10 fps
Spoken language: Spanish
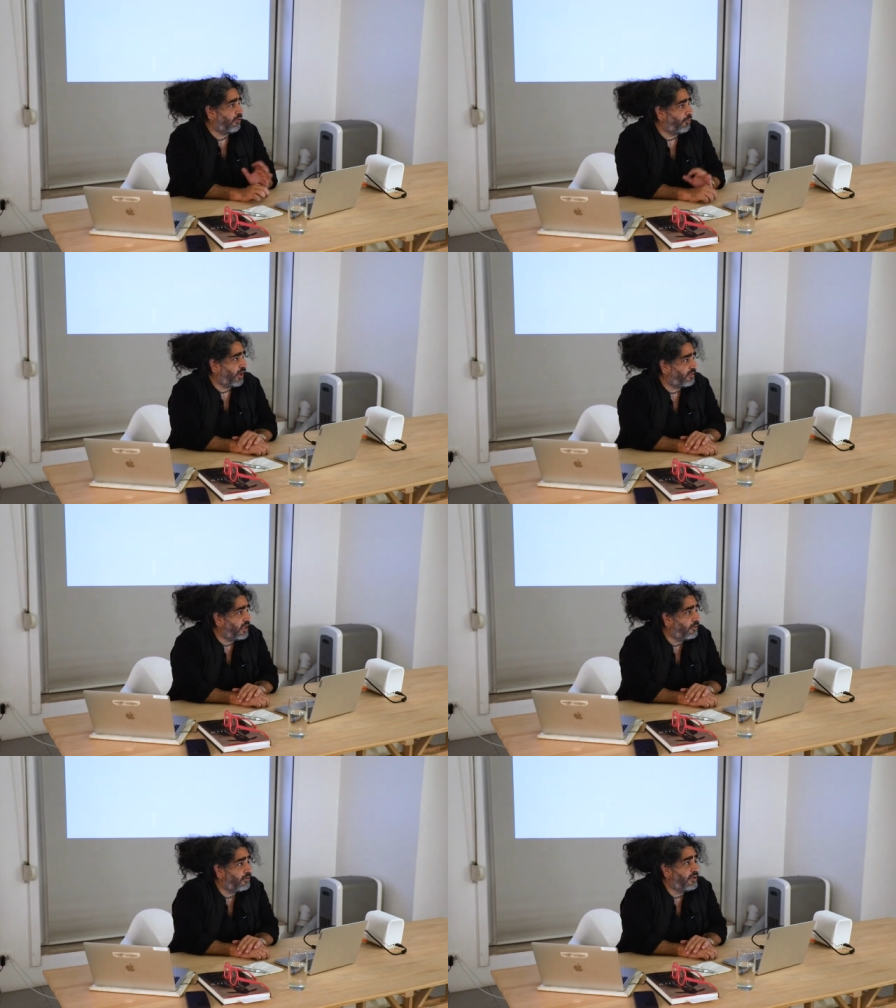algo por el
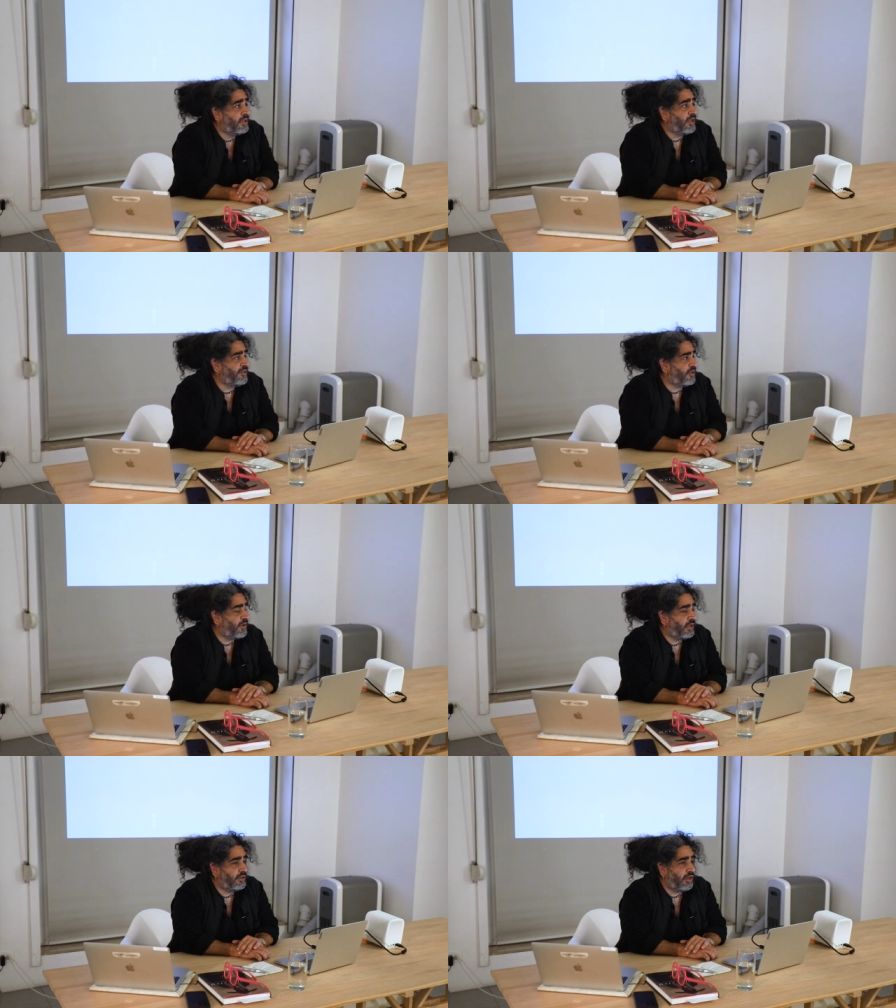estilo y se
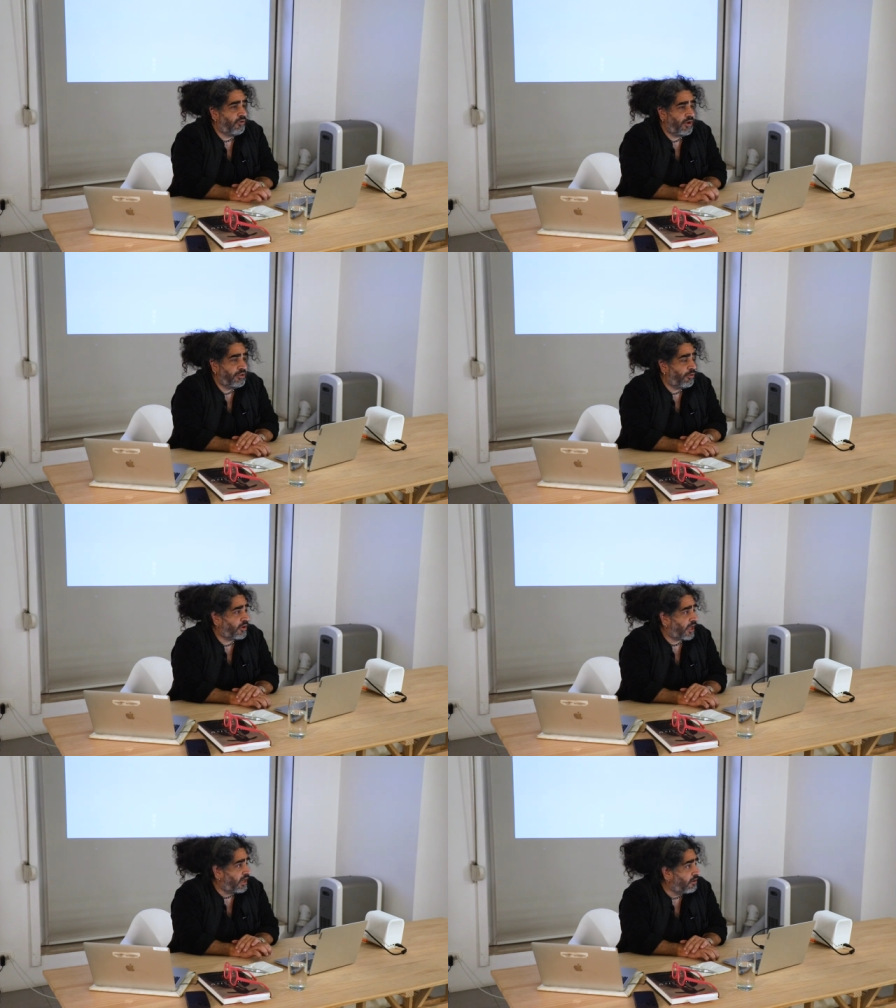van de Nueva
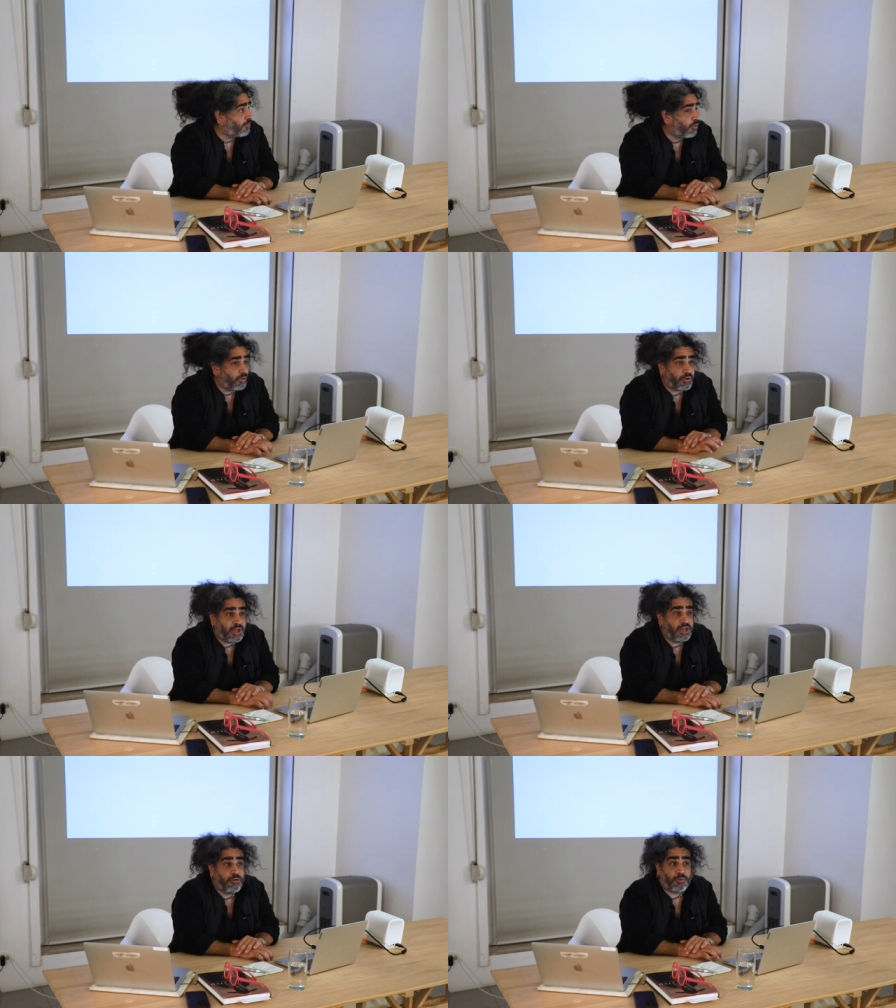York a Liverpool o
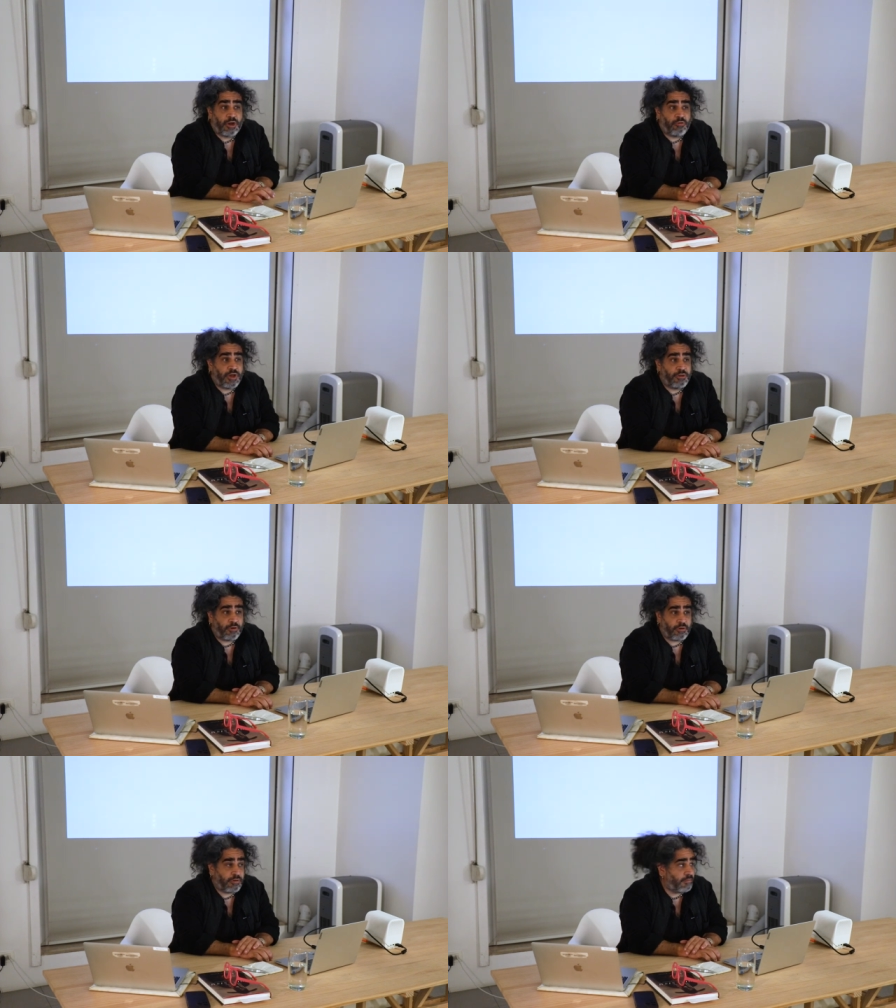de Liverpool a Nueva
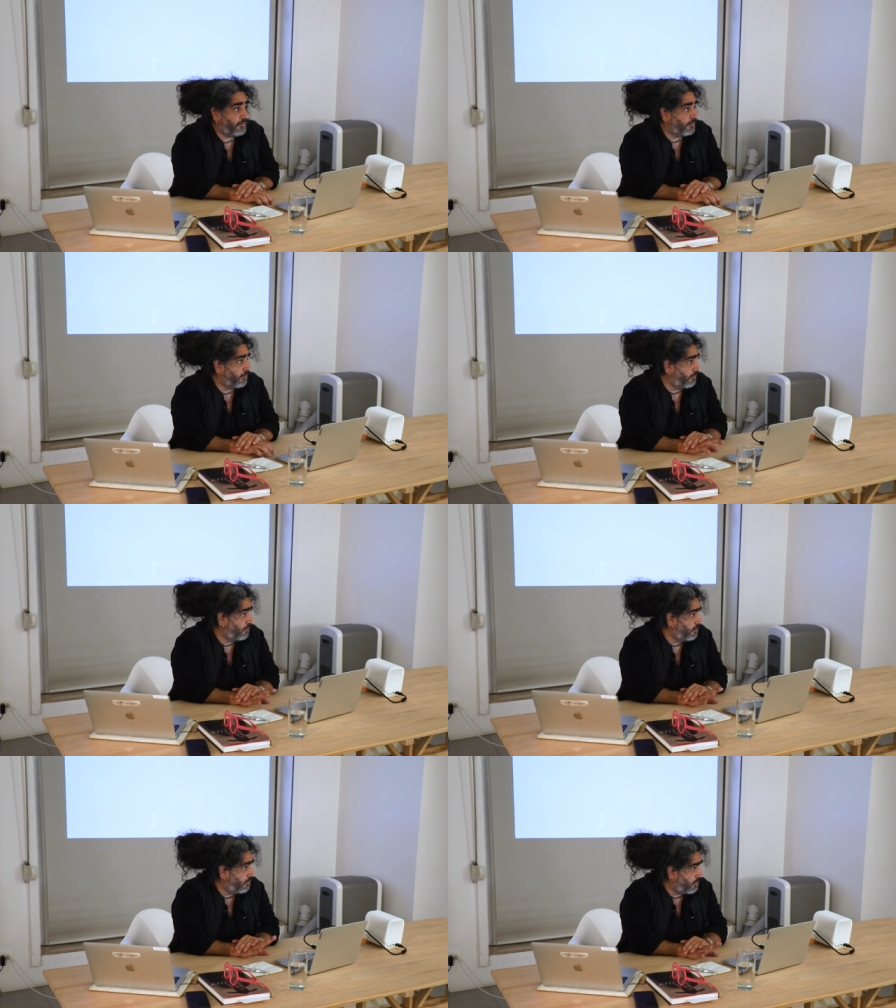York.
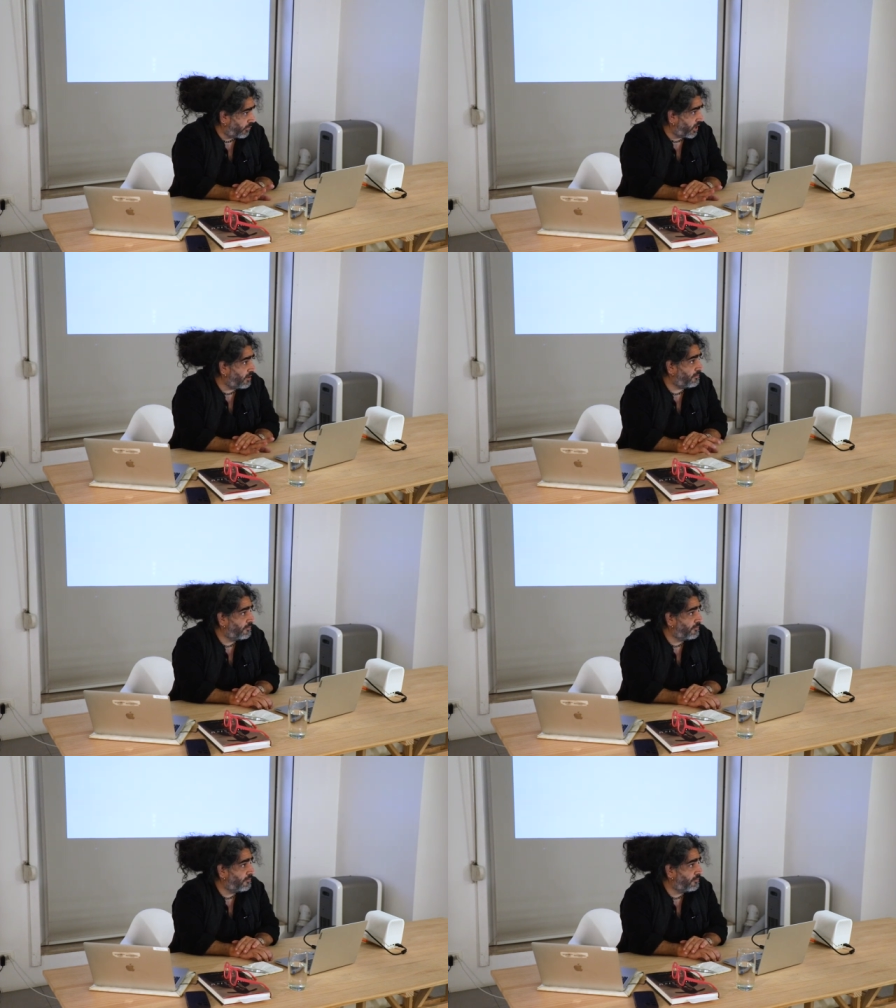¿Ok?